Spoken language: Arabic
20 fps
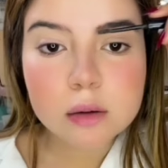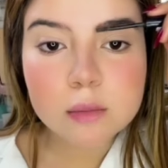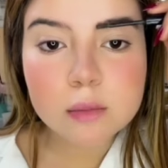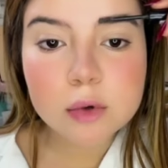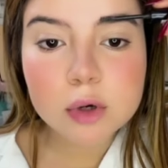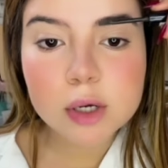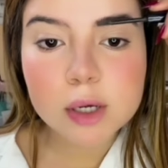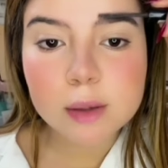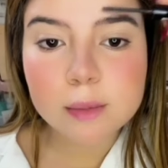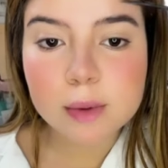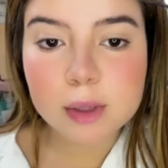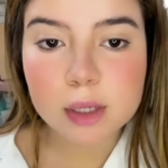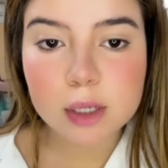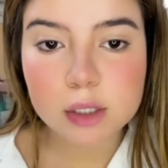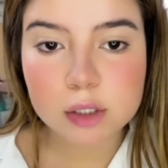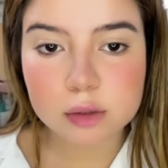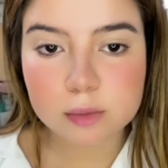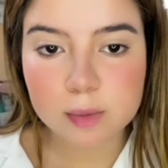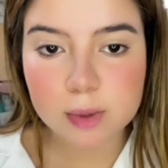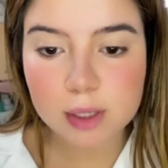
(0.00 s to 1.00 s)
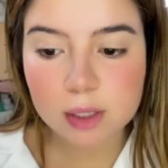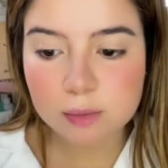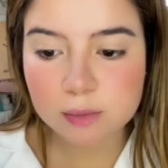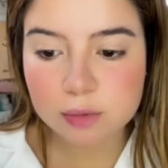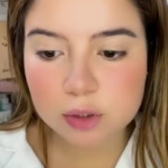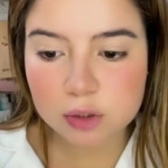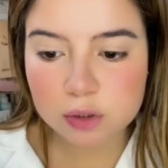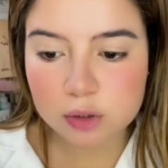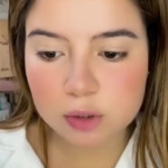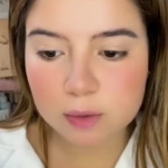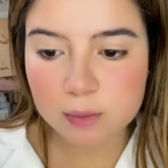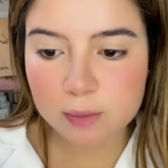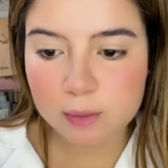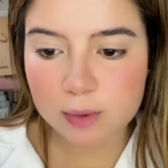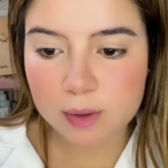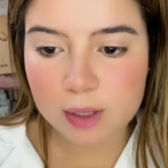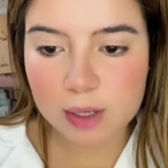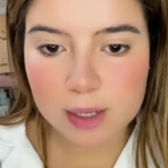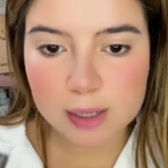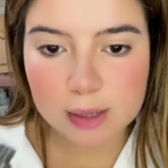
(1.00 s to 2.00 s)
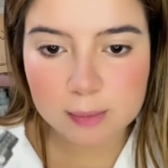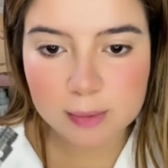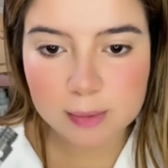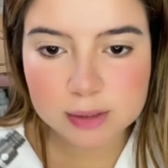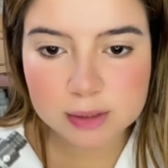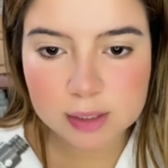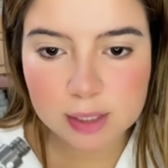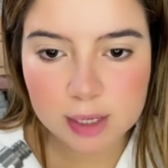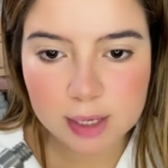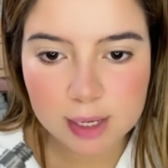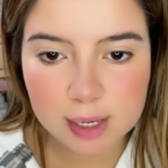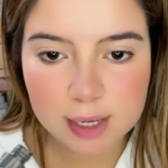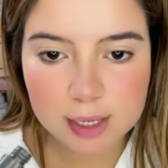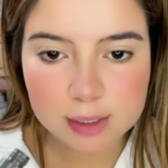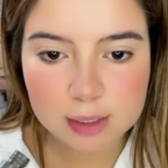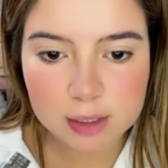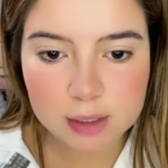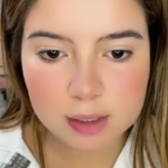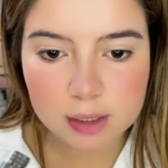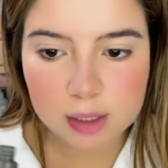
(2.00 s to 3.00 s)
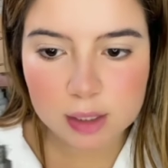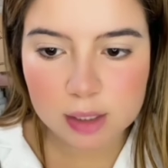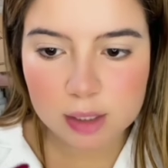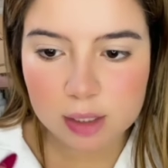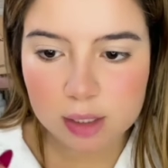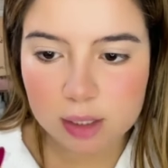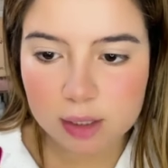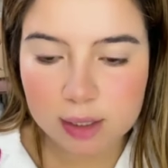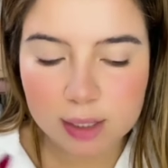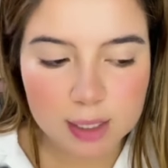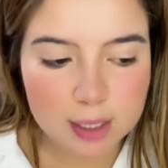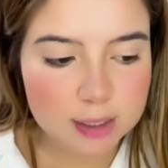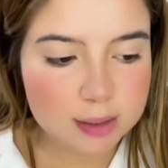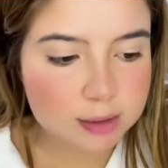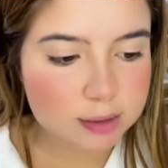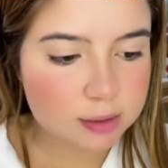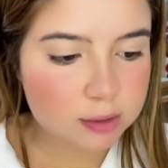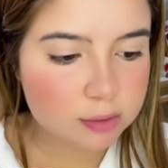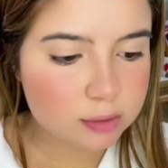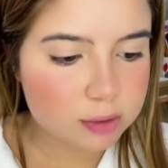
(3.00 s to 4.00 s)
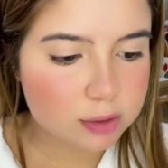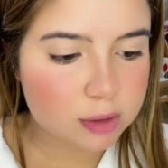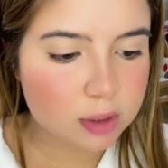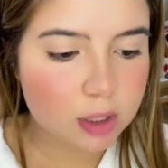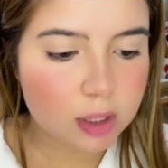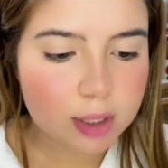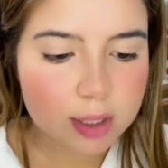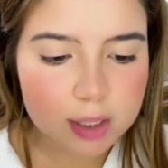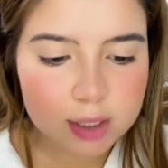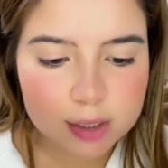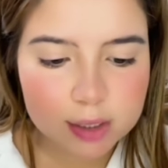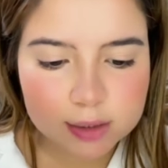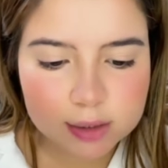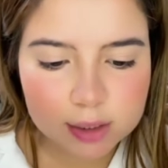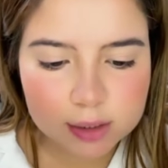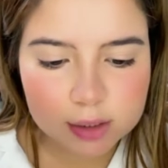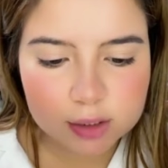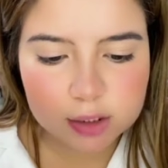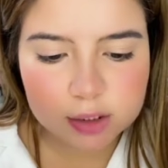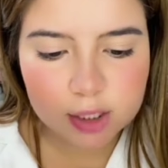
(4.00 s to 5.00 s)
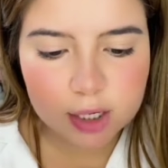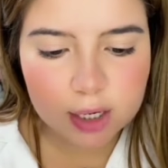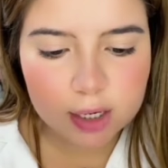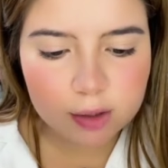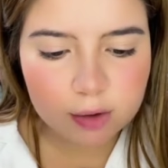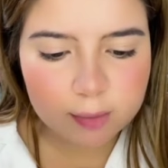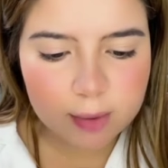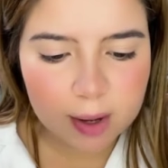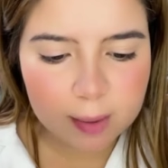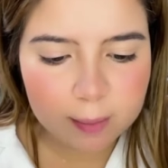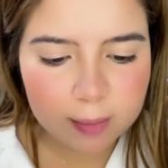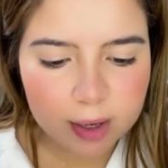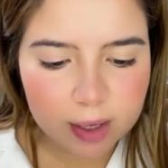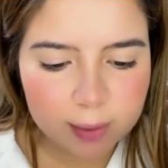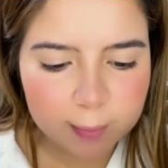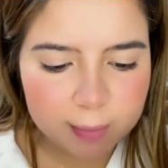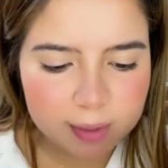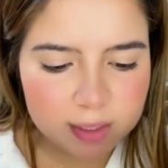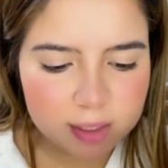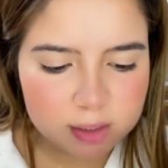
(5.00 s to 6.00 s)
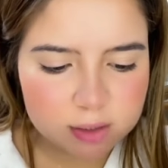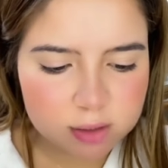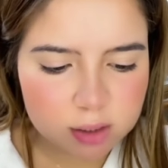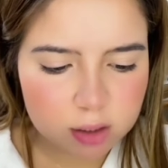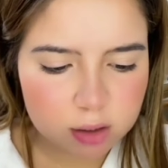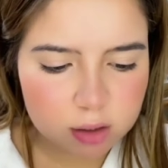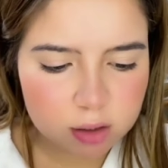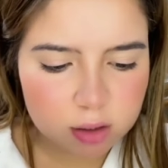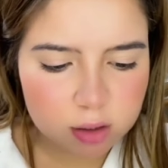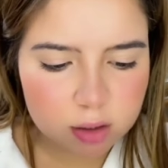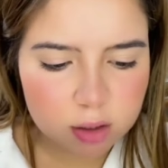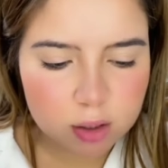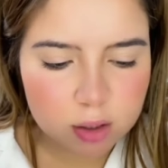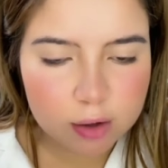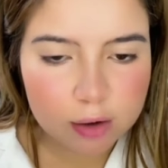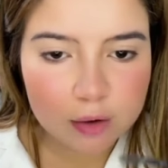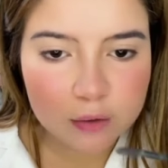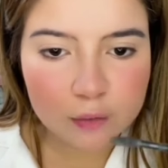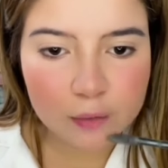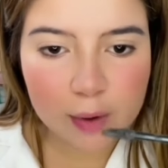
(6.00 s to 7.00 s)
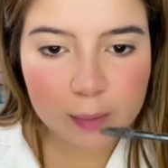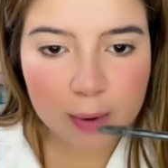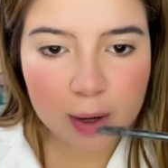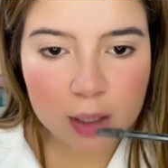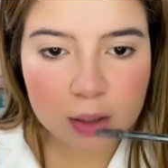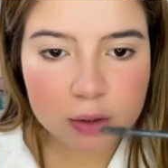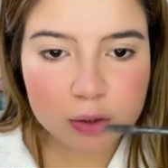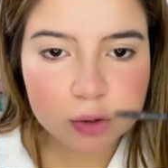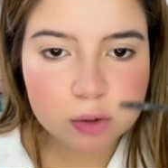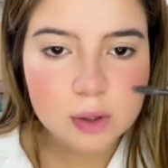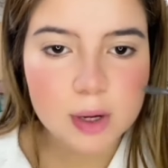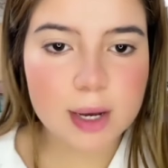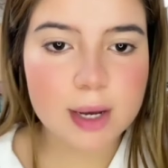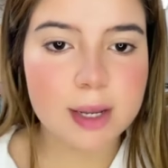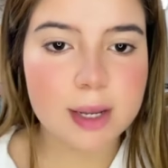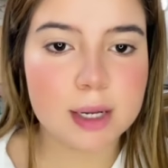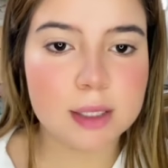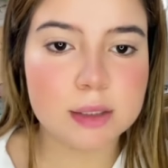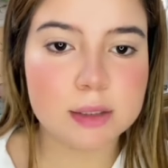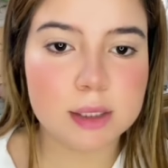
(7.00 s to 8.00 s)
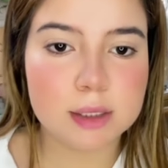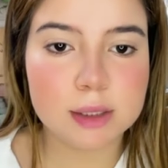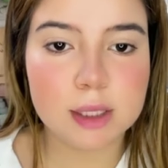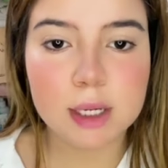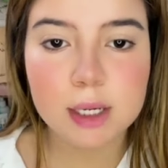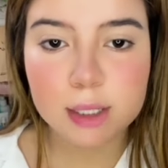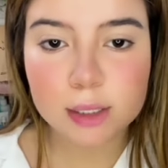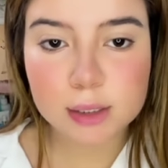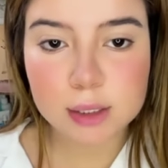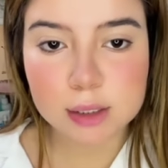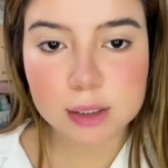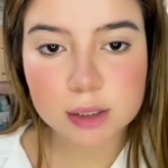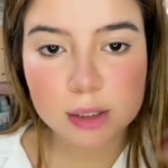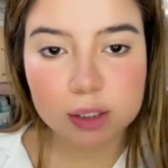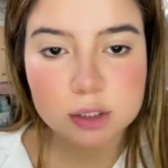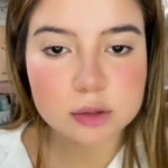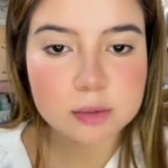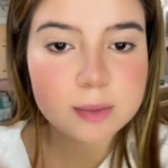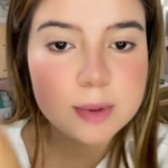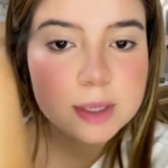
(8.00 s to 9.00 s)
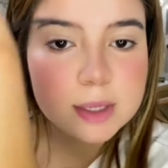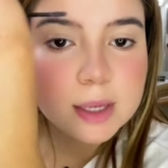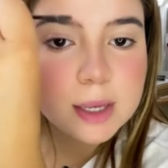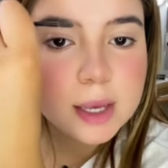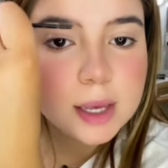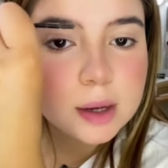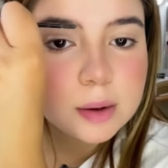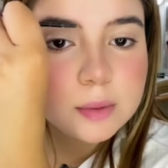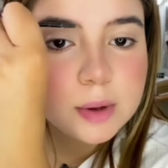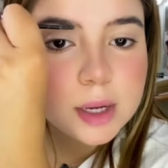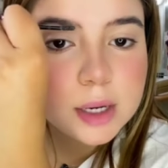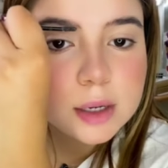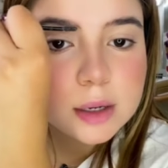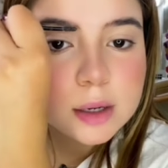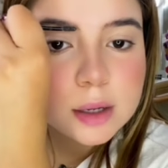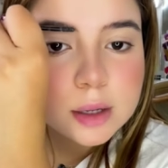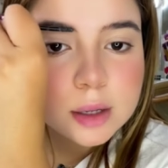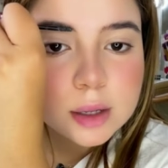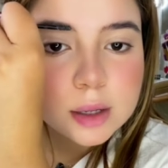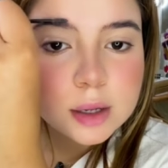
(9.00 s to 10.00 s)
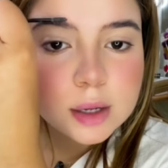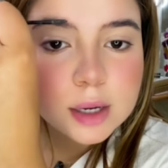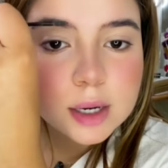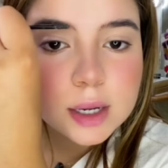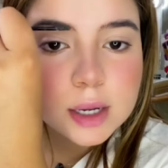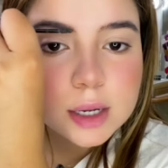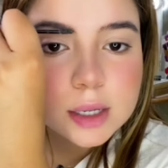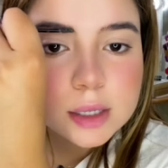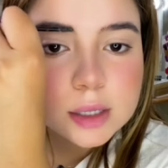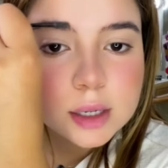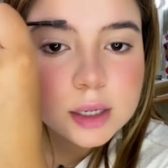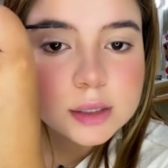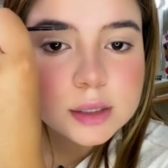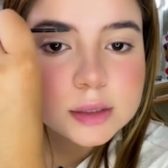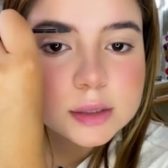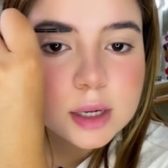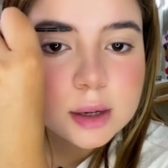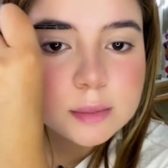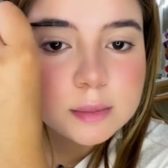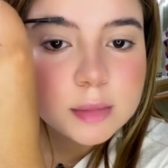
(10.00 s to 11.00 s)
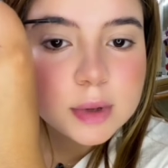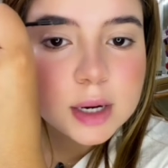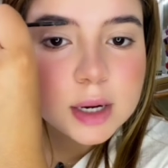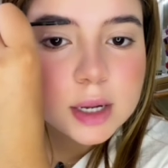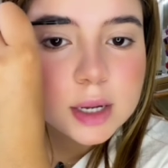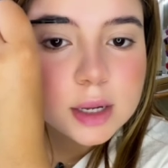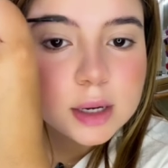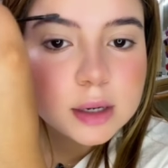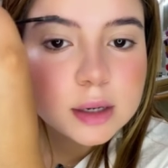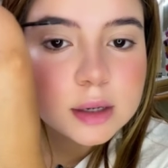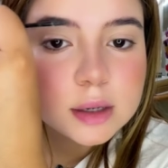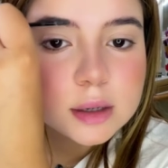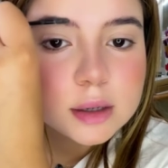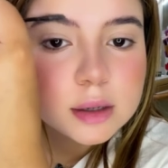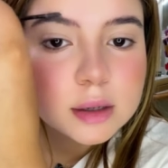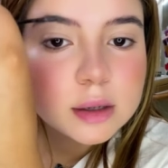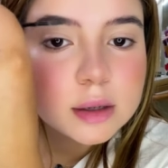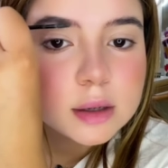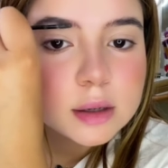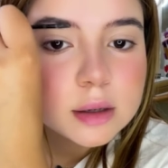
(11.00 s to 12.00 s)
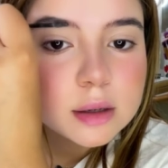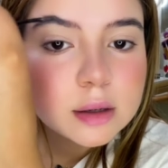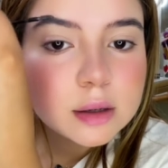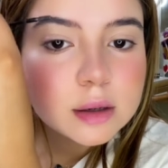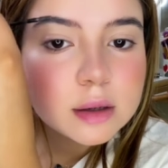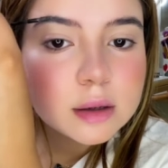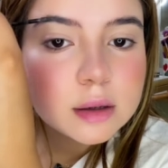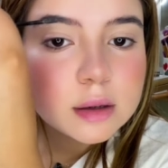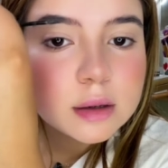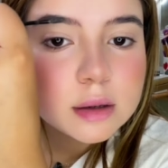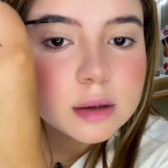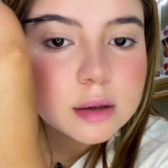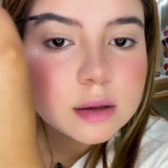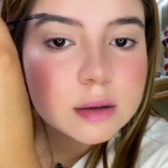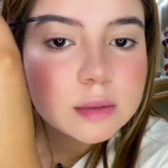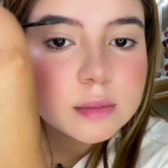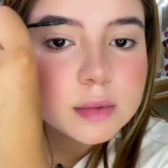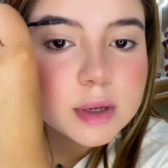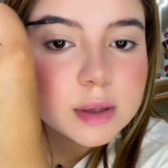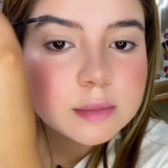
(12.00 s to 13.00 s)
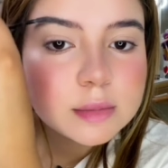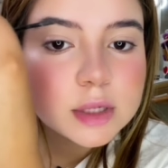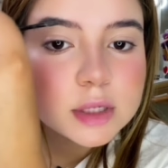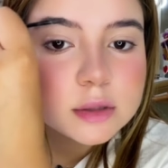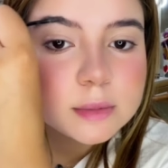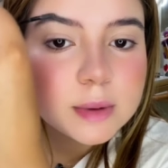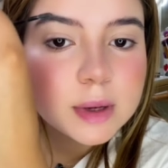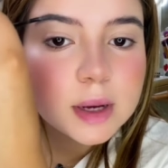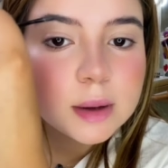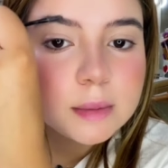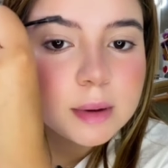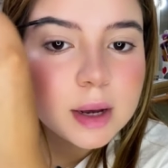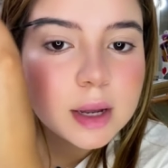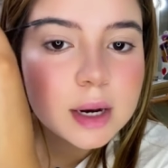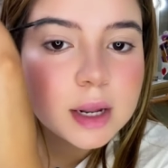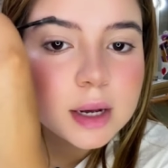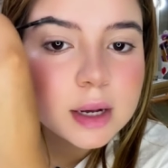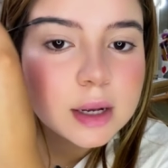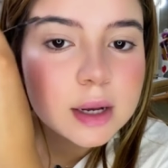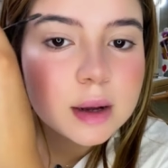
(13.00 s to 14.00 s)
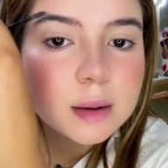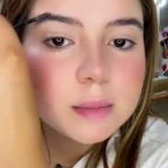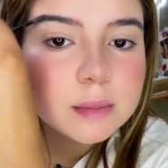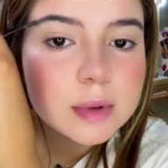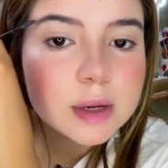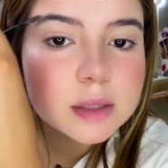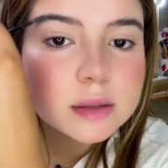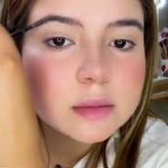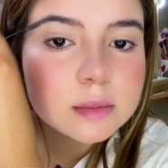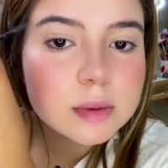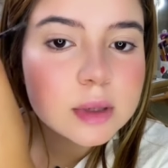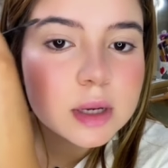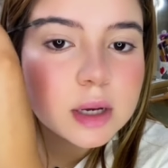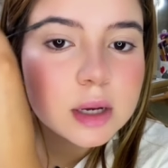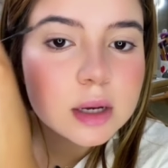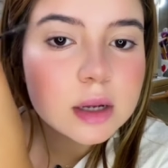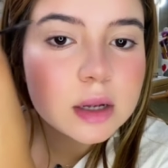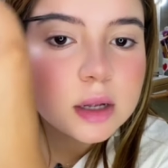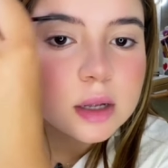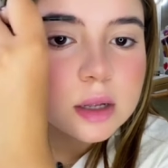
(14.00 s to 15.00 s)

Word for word: المهم انا حجباني مشتهم بهاد الماسكارا هادي ديال ديال اسونس كنت خديتها شحال هادي وما عمرني ما درتها فيها بحال الشعيرات يعني الا كان عندك حجبانك خاوين راه غادي تعمرها لك المهم درت بها بحال هكا عمرت بها